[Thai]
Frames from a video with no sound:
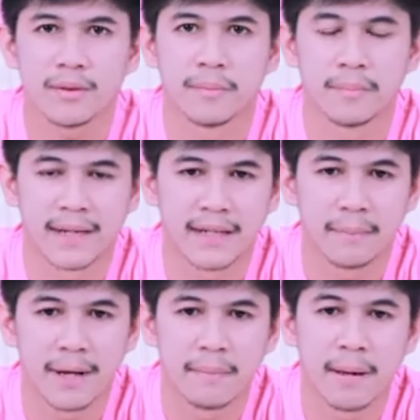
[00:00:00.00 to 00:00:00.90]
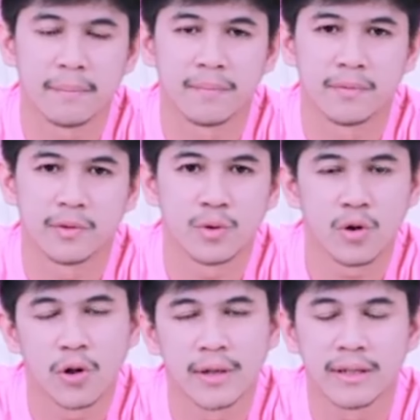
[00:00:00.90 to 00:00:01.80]
มันทำให้แบบทุก
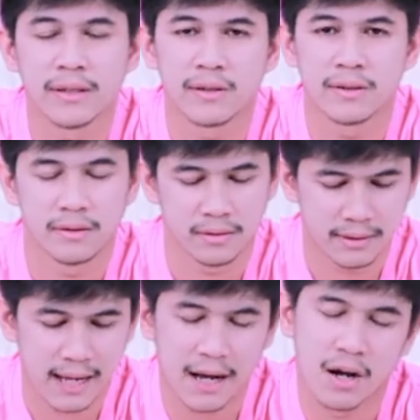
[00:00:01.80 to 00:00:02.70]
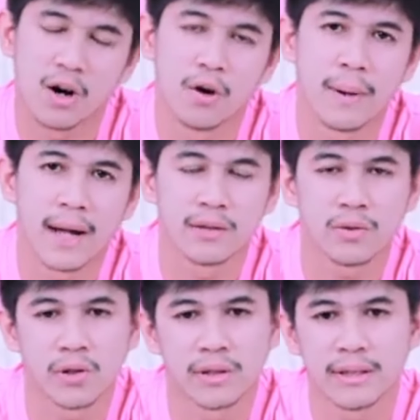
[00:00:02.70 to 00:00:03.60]
คนที่สั่งของมาทุก
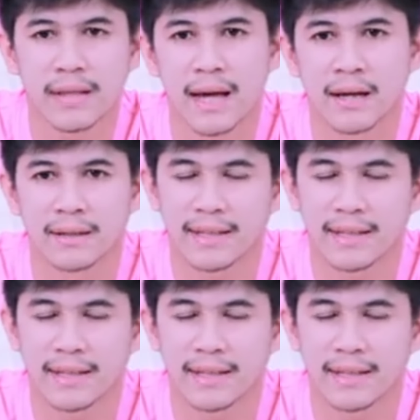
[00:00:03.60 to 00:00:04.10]
คนที่สั่ง